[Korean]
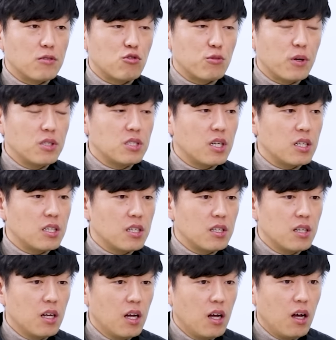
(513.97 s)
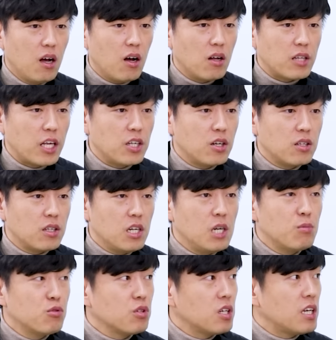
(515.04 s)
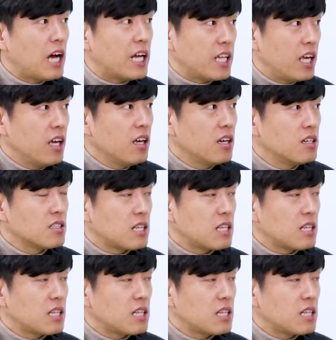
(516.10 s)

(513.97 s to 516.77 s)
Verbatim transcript: 네. 두 번째는 내년 1분기 안에